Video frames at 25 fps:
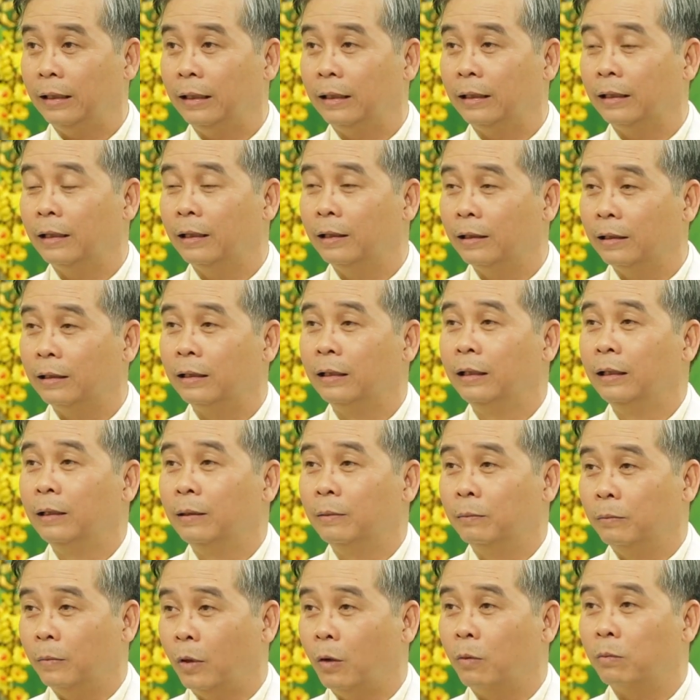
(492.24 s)
thì nên,
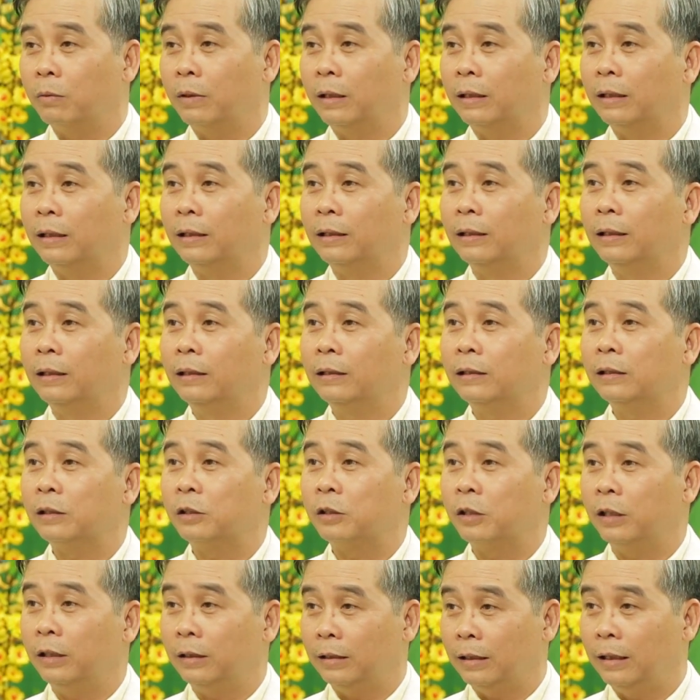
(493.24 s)
một là nên đến cơ
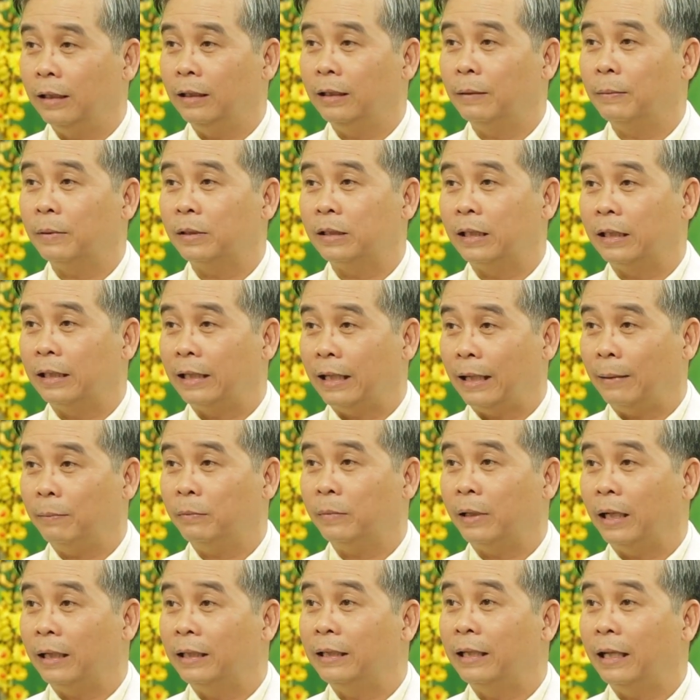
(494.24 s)
sở y tế để bác sĩ
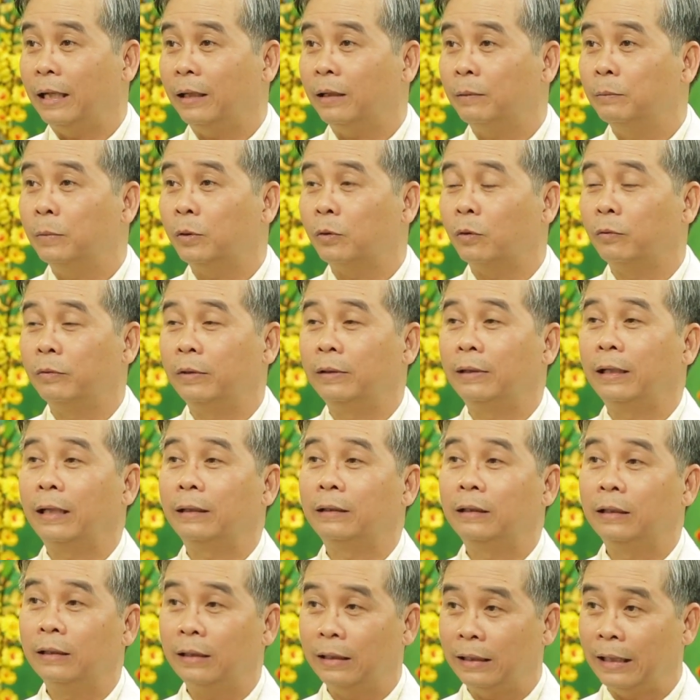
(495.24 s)
khám đánh giá mức độ viêm
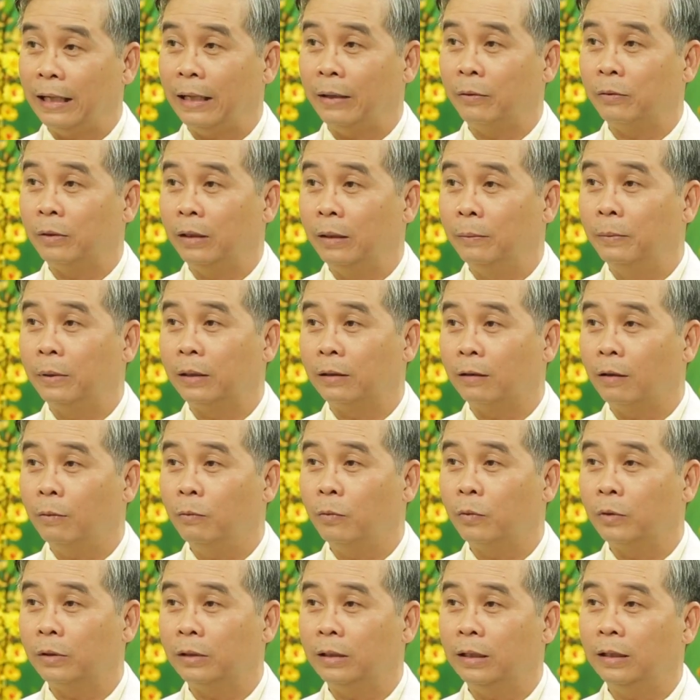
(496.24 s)
gan như thế nào để mình có
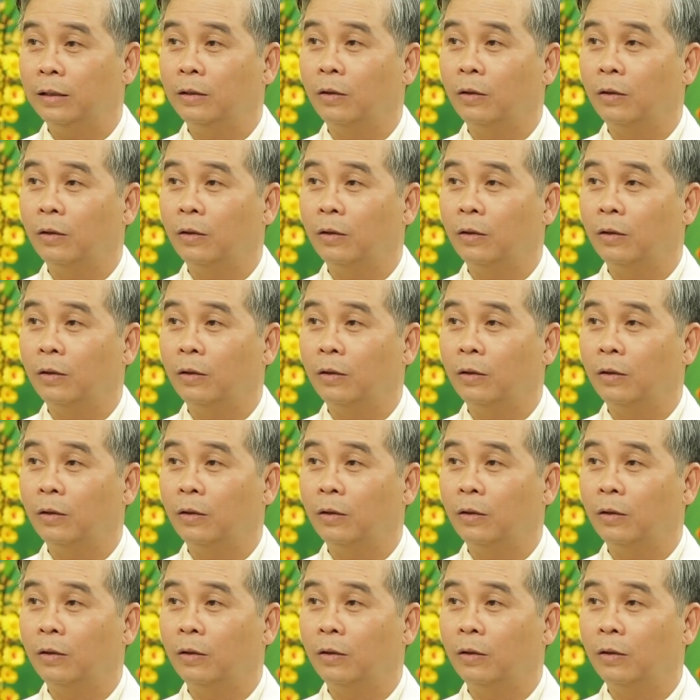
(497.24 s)
một cái chế